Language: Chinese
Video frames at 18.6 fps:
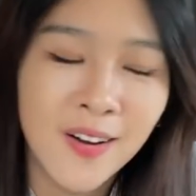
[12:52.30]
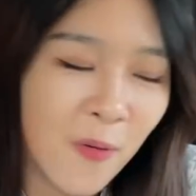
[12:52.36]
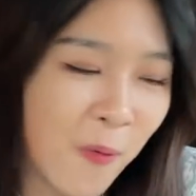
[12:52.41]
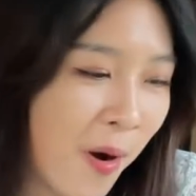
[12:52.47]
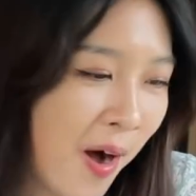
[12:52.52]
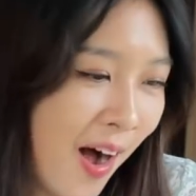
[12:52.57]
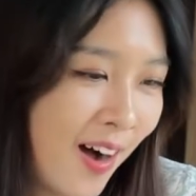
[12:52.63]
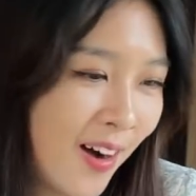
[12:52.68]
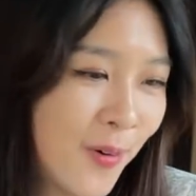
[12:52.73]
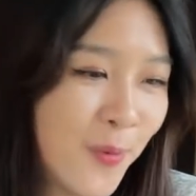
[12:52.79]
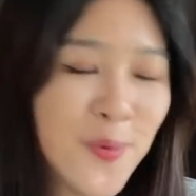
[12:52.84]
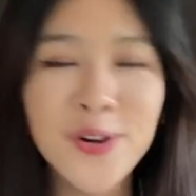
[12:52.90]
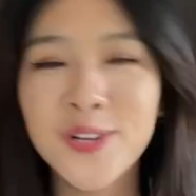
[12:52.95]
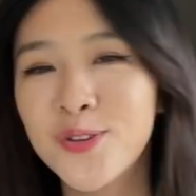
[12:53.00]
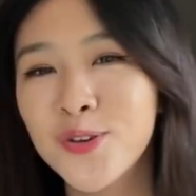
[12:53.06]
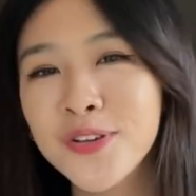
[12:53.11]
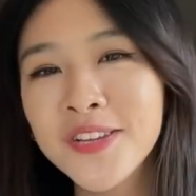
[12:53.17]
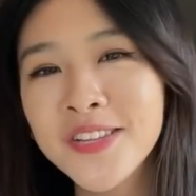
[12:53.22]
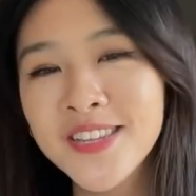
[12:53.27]
哇，我
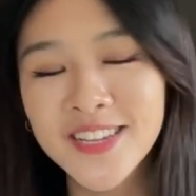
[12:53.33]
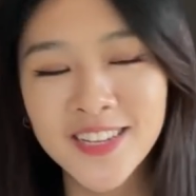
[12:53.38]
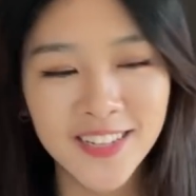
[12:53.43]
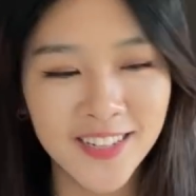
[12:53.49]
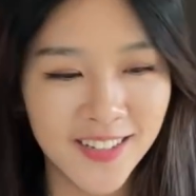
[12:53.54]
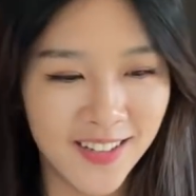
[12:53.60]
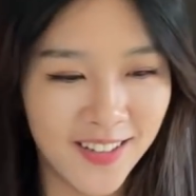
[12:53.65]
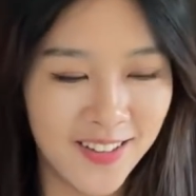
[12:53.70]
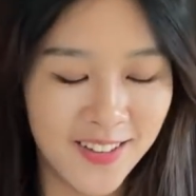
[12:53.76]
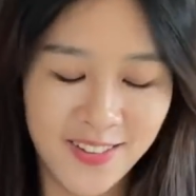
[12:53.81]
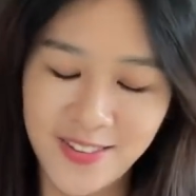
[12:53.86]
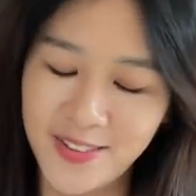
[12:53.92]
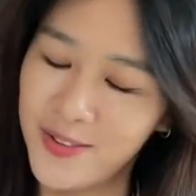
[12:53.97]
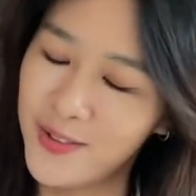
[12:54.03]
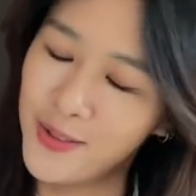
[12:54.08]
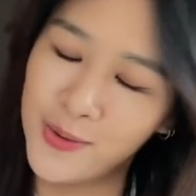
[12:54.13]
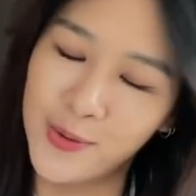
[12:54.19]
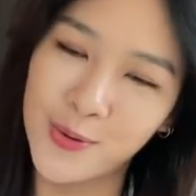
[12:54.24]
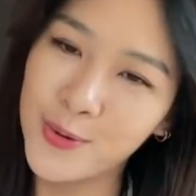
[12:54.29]
觉得这个
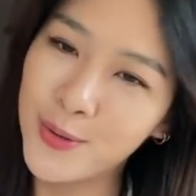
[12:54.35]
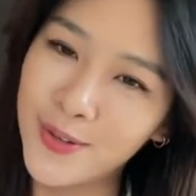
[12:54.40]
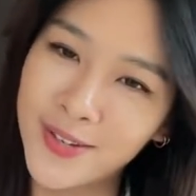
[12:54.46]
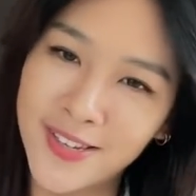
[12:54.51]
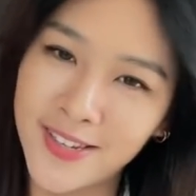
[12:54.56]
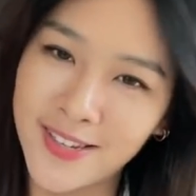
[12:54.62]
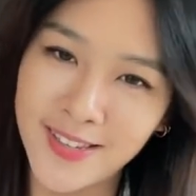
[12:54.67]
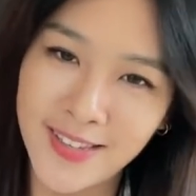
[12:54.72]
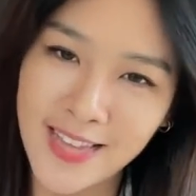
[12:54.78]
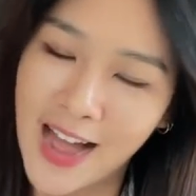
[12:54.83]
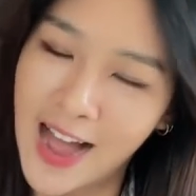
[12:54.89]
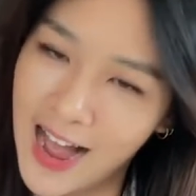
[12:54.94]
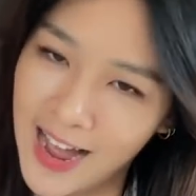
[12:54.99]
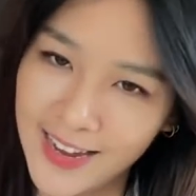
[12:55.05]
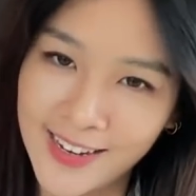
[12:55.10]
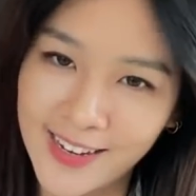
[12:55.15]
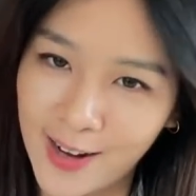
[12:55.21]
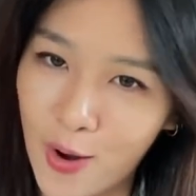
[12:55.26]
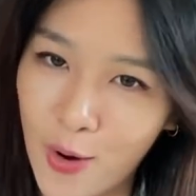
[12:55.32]
女律师
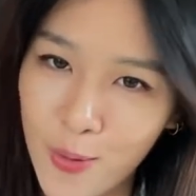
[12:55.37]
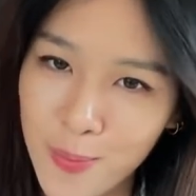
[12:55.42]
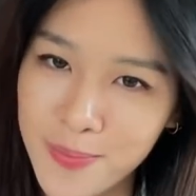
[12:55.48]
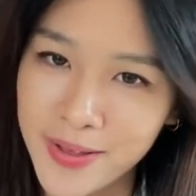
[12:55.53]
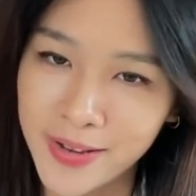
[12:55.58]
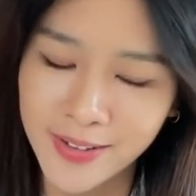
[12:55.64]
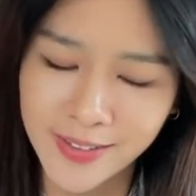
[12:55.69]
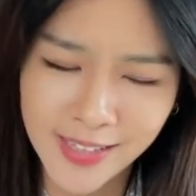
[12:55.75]
太高明了，